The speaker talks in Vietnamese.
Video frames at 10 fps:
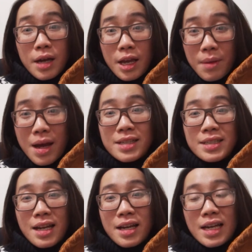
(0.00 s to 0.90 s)
và ngày mai
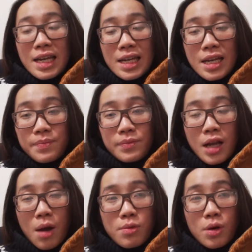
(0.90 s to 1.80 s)
sẽ là ngày
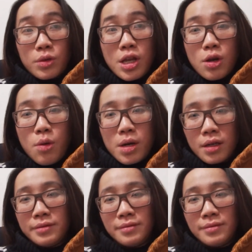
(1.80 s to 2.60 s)
học đầu tiên của mình